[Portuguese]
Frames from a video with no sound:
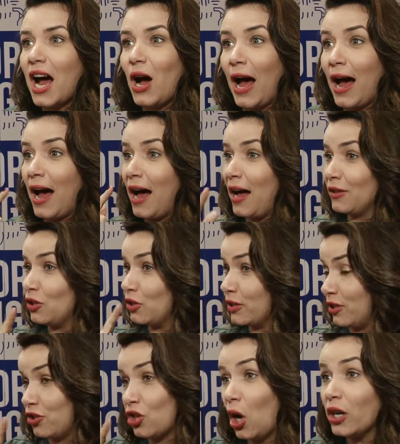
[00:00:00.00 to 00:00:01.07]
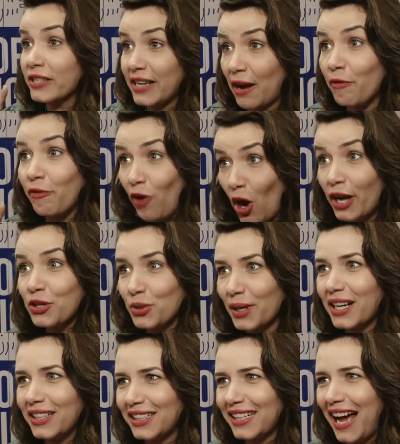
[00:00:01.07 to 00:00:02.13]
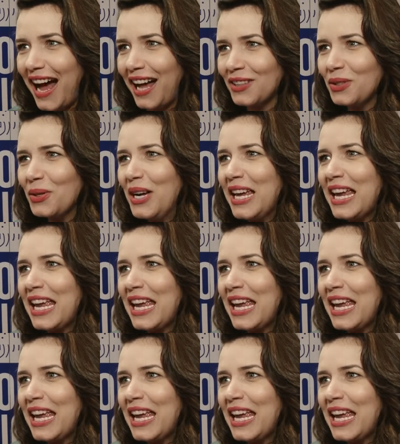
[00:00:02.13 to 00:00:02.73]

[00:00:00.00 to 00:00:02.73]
a, distorce a voz do candidato